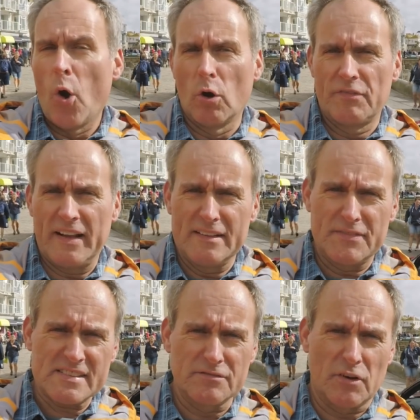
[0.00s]
Und wenn ihr
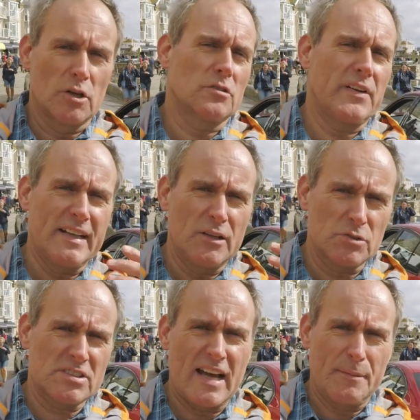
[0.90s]
wissen wollt und wenn ihr
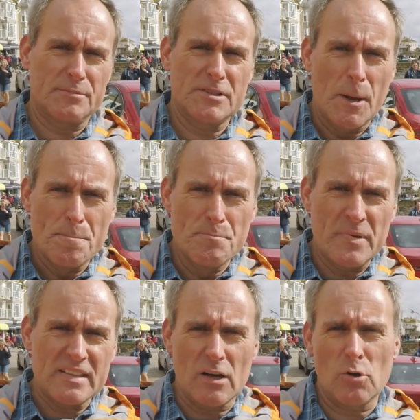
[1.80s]
Lust habt,
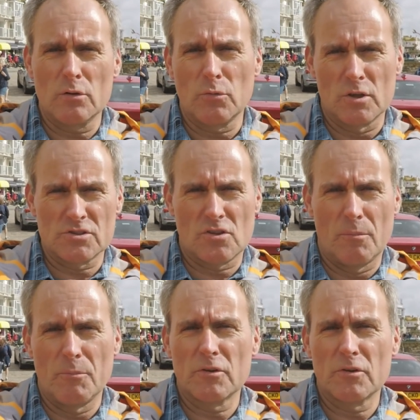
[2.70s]
mit nach Cornwall zu kommen.